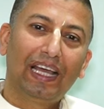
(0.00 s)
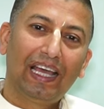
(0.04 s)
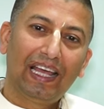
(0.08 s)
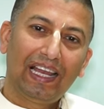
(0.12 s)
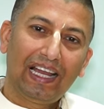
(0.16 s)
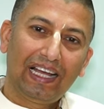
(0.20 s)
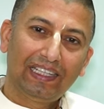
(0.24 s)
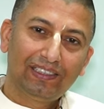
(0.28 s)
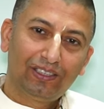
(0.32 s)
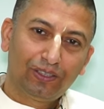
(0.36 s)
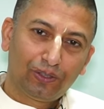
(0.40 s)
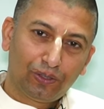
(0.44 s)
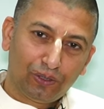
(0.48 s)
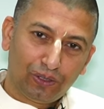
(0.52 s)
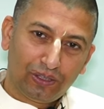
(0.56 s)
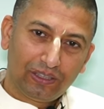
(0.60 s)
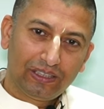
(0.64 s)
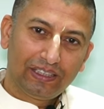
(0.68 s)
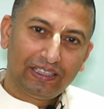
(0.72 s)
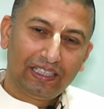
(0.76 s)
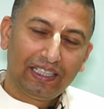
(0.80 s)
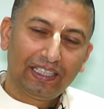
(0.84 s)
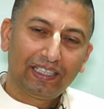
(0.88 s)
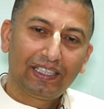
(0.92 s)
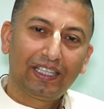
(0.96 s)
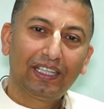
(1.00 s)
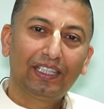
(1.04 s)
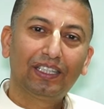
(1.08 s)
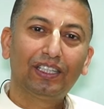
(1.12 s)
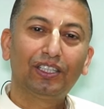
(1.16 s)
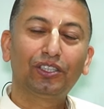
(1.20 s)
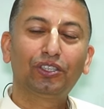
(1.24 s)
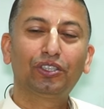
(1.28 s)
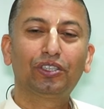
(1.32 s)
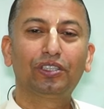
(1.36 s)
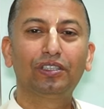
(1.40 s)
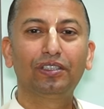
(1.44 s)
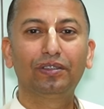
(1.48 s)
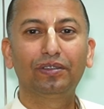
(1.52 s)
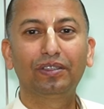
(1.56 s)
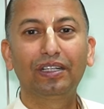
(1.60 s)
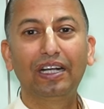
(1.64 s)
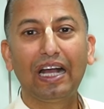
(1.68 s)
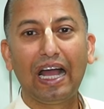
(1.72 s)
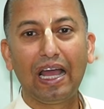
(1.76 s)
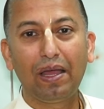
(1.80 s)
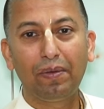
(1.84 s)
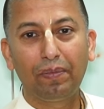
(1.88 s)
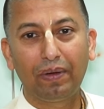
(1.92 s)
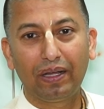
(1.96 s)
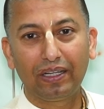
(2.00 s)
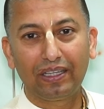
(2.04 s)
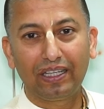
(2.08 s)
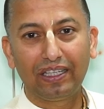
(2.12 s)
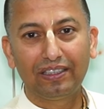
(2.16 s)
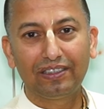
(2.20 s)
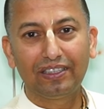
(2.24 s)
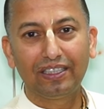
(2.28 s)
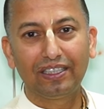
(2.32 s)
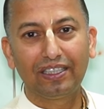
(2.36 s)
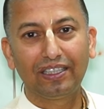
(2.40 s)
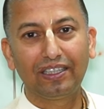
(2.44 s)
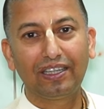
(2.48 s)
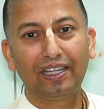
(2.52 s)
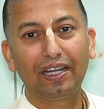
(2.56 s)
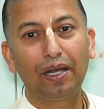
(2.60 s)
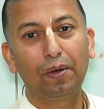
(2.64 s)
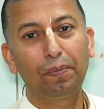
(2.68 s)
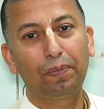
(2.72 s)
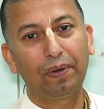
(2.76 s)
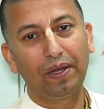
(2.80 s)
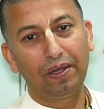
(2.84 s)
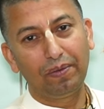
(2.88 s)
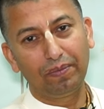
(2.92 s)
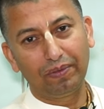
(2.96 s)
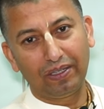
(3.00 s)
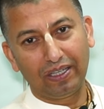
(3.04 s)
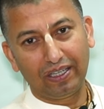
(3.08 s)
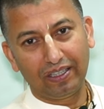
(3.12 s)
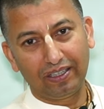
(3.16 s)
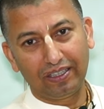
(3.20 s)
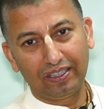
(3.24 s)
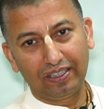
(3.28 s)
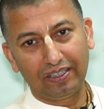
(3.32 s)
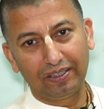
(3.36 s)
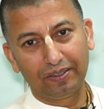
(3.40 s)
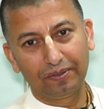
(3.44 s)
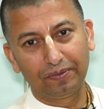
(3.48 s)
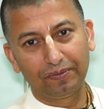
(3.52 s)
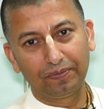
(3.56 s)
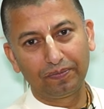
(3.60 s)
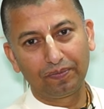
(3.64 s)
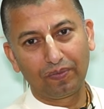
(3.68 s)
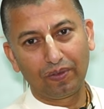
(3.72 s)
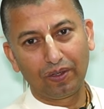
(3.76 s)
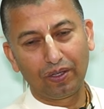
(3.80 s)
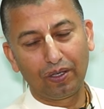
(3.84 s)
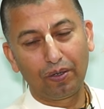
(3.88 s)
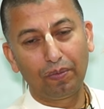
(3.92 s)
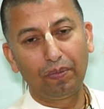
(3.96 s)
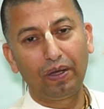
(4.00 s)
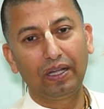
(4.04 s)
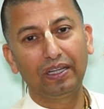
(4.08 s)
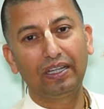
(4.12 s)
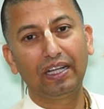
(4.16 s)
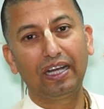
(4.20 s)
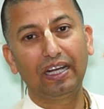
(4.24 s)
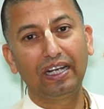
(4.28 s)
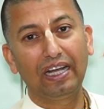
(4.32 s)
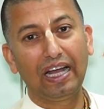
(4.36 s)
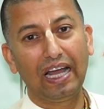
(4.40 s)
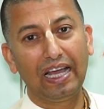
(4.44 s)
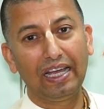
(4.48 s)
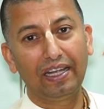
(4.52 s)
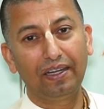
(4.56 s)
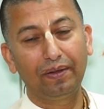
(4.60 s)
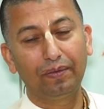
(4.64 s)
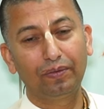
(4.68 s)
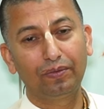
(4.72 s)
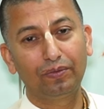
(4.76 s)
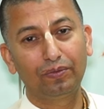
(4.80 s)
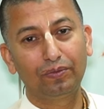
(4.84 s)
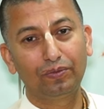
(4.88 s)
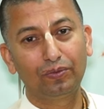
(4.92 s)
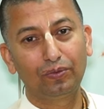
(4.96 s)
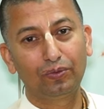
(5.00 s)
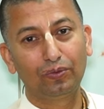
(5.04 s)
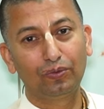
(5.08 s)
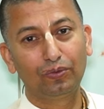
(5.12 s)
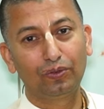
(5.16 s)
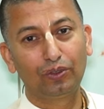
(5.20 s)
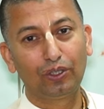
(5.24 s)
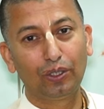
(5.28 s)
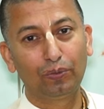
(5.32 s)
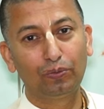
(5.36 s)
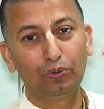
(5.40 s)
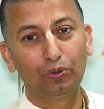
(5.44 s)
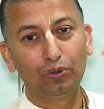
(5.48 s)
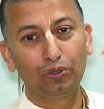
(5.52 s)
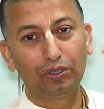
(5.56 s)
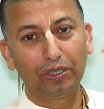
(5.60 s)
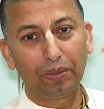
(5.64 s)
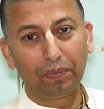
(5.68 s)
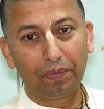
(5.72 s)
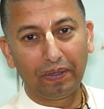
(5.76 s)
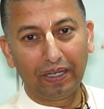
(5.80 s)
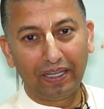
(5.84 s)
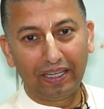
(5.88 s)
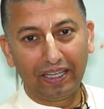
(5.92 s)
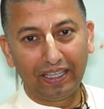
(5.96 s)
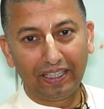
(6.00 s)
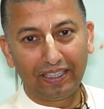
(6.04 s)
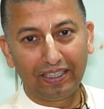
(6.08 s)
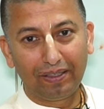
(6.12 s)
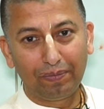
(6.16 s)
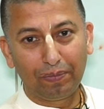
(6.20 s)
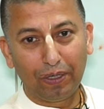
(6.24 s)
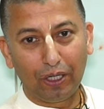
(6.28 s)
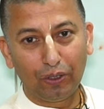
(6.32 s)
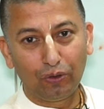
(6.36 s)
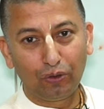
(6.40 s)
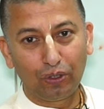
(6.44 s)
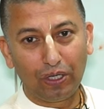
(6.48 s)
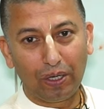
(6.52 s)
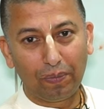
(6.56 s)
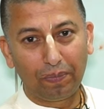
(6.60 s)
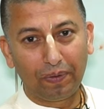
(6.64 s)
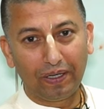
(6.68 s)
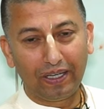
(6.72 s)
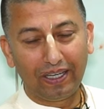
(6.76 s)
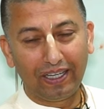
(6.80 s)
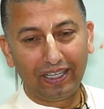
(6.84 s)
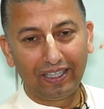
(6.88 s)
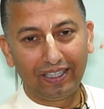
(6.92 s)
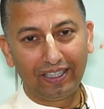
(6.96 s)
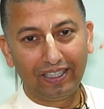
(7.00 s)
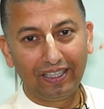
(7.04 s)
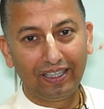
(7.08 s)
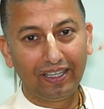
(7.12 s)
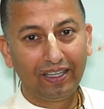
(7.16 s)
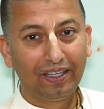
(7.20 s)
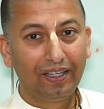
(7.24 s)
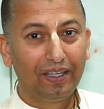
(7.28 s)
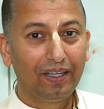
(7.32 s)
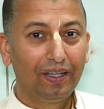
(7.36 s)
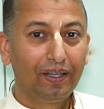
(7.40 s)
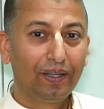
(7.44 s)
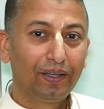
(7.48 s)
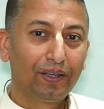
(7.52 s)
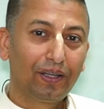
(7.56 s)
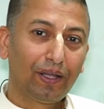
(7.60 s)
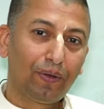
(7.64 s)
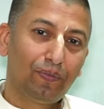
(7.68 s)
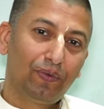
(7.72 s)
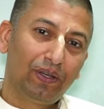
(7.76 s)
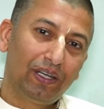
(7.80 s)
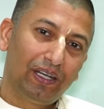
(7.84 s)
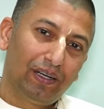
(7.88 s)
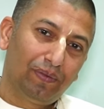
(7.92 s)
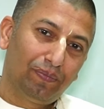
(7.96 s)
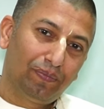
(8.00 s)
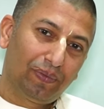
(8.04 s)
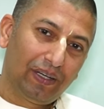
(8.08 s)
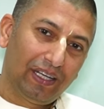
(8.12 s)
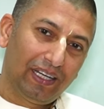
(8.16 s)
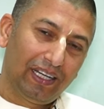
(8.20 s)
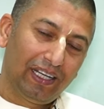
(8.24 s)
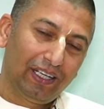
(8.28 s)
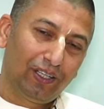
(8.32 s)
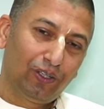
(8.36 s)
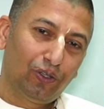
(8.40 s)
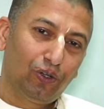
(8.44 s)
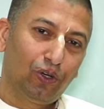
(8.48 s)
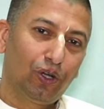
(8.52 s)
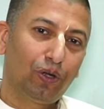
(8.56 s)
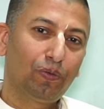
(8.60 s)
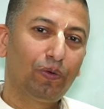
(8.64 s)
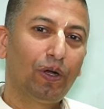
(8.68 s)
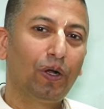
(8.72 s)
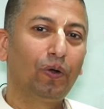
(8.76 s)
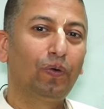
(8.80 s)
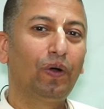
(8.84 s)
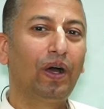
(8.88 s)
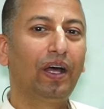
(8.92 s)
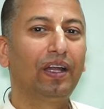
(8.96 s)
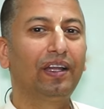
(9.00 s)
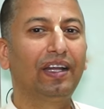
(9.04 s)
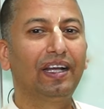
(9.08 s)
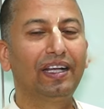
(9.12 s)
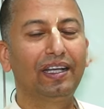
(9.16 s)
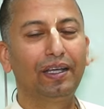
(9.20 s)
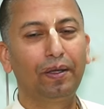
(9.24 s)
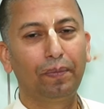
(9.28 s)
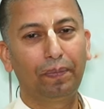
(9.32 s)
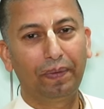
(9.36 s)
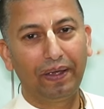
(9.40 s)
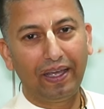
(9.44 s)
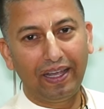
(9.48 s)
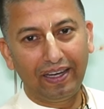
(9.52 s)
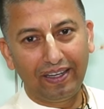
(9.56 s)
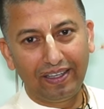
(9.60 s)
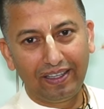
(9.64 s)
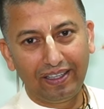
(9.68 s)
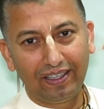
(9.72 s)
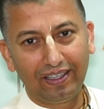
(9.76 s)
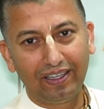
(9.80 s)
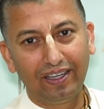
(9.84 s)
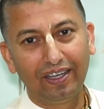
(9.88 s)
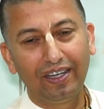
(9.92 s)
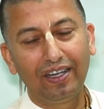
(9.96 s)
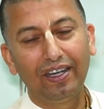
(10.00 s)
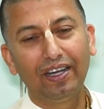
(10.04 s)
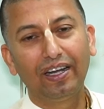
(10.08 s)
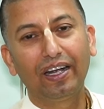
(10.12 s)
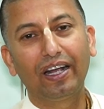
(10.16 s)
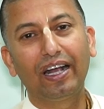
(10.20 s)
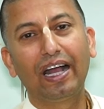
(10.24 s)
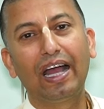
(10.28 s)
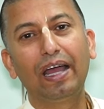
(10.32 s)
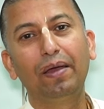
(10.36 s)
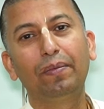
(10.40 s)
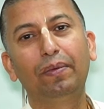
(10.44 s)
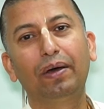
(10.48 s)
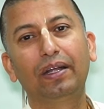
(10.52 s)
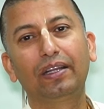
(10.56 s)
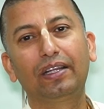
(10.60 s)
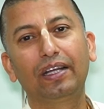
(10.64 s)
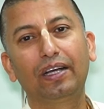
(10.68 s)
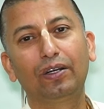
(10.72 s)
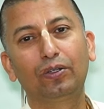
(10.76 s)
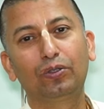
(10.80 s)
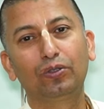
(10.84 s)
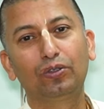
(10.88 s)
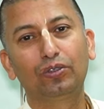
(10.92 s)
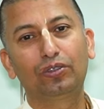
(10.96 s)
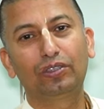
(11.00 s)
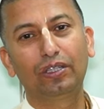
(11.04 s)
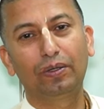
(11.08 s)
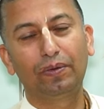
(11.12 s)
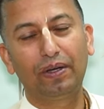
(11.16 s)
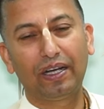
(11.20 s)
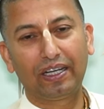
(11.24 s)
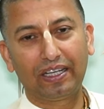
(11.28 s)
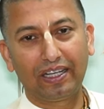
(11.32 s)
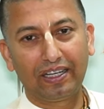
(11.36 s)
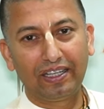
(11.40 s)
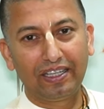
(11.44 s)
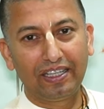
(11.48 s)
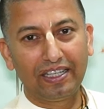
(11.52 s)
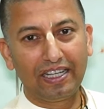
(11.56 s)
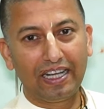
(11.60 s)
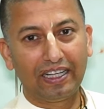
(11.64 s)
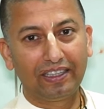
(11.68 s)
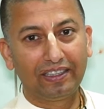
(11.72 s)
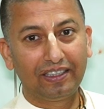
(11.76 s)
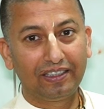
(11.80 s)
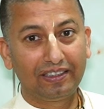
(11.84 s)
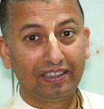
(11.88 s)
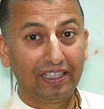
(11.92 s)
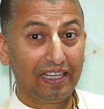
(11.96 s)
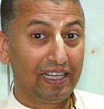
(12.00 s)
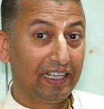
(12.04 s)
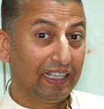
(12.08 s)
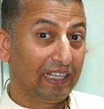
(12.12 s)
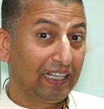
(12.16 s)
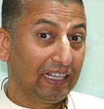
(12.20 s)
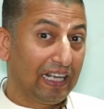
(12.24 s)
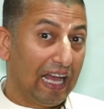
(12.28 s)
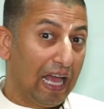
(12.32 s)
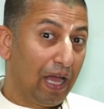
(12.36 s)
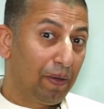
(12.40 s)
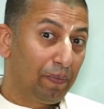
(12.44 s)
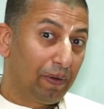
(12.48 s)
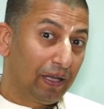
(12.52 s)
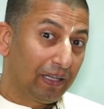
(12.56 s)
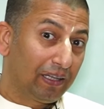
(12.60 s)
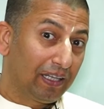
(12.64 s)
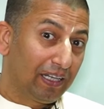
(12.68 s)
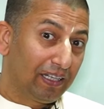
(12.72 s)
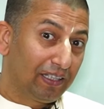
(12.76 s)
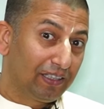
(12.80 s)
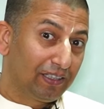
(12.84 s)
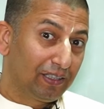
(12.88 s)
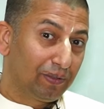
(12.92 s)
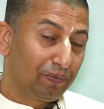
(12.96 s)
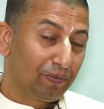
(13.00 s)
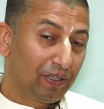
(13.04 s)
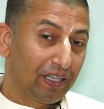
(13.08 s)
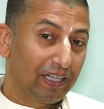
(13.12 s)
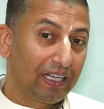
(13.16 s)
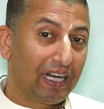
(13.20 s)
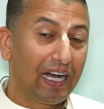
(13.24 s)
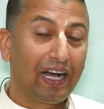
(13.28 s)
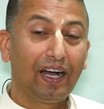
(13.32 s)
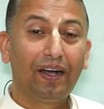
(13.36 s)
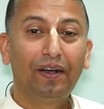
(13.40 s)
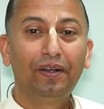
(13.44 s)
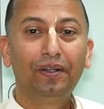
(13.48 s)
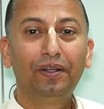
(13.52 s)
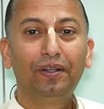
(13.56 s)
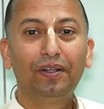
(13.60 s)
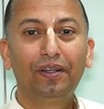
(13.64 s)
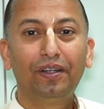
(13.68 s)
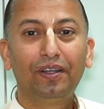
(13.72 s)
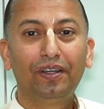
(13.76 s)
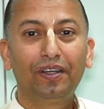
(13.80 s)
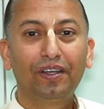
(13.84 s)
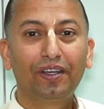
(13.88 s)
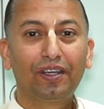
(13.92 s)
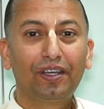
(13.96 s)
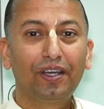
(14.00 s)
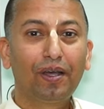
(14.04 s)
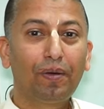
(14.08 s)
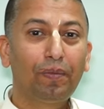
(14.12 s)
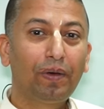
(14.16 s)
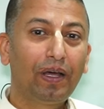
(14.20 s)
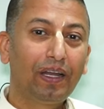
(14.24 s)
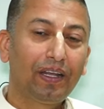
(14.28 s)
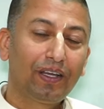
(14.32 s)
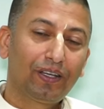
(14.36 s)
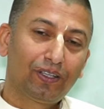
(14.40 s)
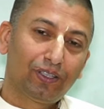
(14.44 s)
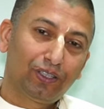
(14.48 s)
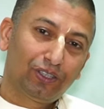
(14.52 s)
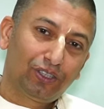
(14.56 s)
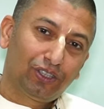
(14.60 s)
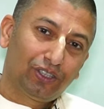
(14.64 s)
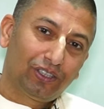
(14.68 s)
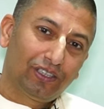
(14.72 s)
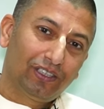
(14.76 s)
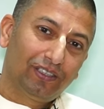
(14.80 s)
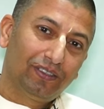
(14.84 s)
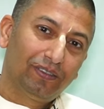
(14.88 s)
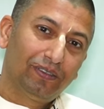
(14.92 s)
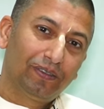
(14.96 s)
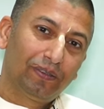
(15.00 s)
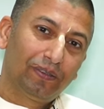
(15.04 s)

आह्लादित होती हैं कि कृष्ण गाय माता से कितना प्रेम करते हैं कि माता गाय जब जूते पहनेंगी पादुका पहनेंगी तभी हम पहनेंगे और भगवान नंगे पैर ही गाय माता को सेवा करने जाते थे लेकिन गाय माता ने जब देखा कि हमारे कृष्ण